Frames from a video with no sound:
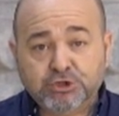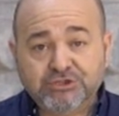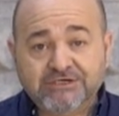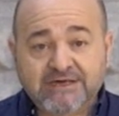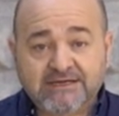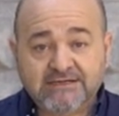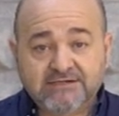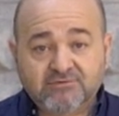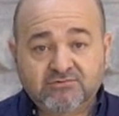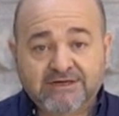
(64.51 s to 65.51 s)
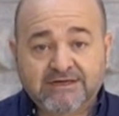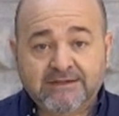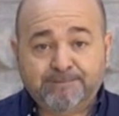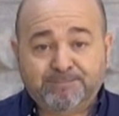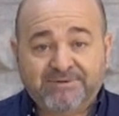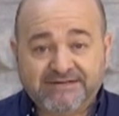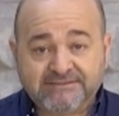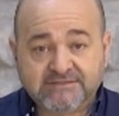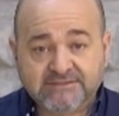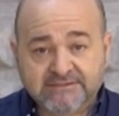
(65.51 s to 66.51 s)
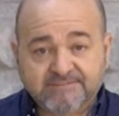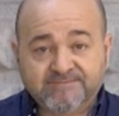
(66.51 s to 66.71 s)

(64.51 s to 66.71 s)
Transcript: donde hay una parte